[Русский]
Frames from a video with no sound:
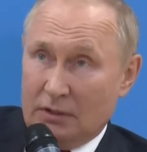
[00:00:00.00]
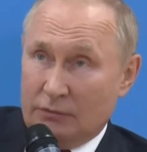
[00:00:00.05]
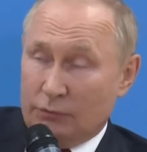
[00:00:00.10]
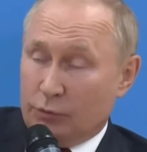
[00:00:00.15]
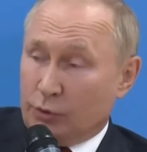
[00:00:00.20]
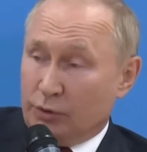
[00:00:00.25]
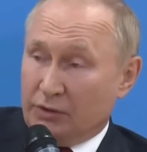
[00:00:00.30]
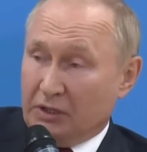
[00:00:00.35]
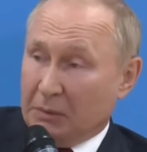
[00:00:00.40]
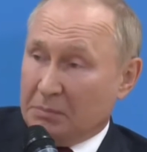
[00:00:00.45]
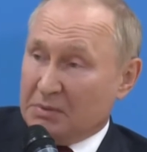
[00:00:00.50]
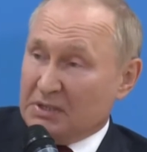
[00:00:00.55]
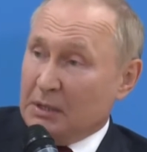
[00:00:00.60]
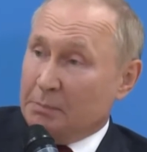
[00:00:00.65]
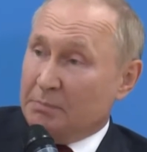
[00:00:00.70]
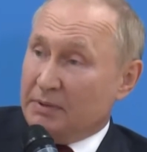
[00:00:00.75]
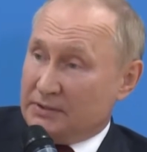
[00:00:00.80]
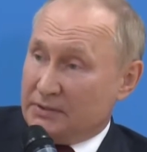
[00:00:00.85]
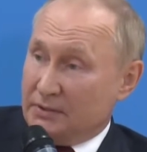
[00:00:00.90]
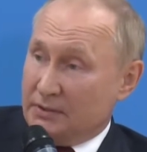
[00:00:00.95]
в органах
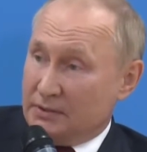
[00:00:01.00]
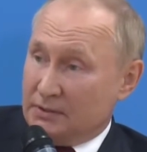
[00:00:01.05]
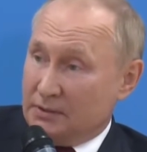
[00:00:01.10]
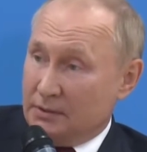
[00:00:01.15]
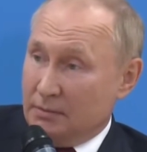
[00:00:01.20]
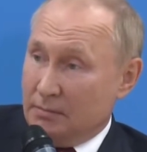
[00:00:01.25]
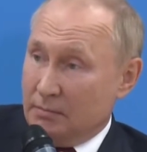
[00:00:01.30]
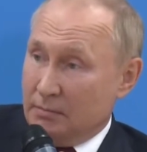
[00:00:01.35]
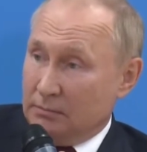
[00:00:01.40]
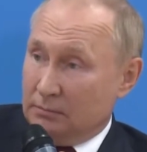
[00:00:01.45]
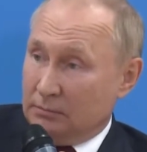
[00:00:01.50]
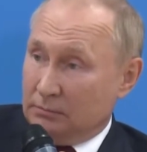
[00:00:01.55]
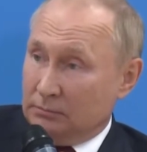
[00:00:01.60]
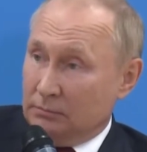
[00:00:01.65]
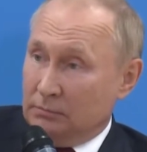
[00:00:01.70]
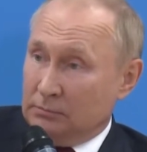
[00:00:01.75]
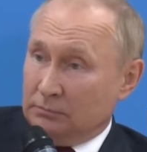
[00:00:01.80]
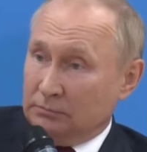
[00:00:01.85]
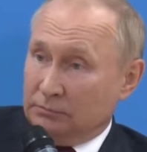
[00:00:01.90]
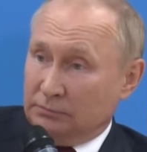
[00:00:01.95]
безопасности.
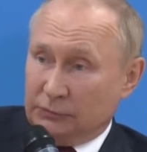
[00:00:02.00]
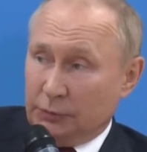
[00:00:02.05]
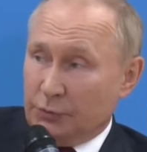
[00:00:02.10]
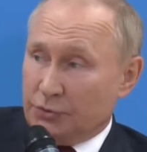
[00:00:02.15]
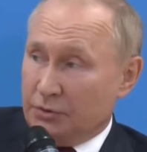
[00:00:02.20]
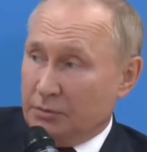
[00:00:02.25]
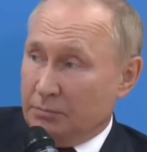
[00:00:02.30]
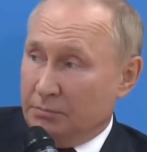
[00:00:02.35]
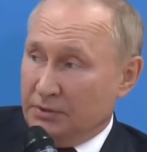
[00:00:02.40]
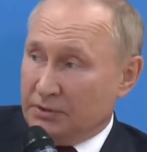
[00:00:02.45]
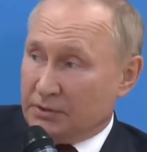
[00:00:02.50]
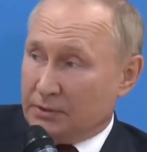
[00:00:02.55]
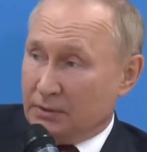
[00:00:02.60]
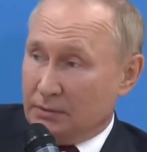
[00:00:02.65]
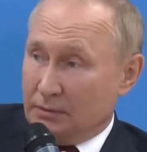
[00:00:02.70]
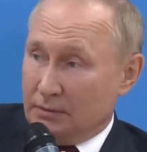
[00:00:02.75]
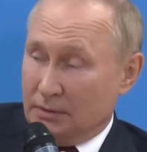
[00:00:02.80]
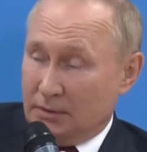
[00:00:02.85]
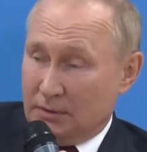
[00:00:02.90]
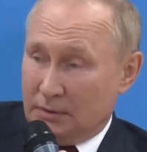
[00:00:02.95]
И очень
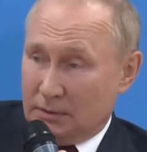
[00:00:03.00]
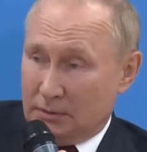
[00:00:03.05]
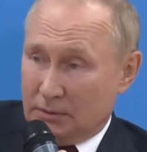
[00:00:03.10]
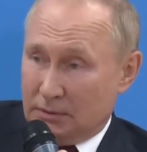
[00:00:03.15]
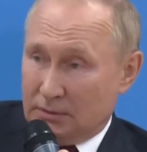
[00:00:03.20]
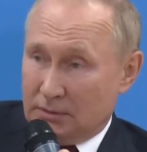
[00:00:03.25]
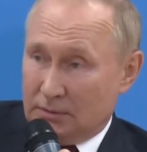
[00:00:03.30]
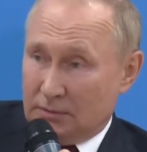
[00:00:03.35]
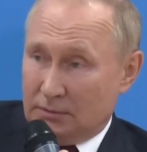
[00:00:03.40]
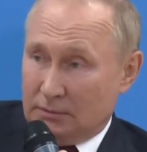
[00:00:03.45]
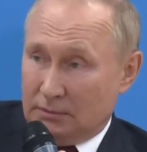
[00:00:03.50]
быстро э,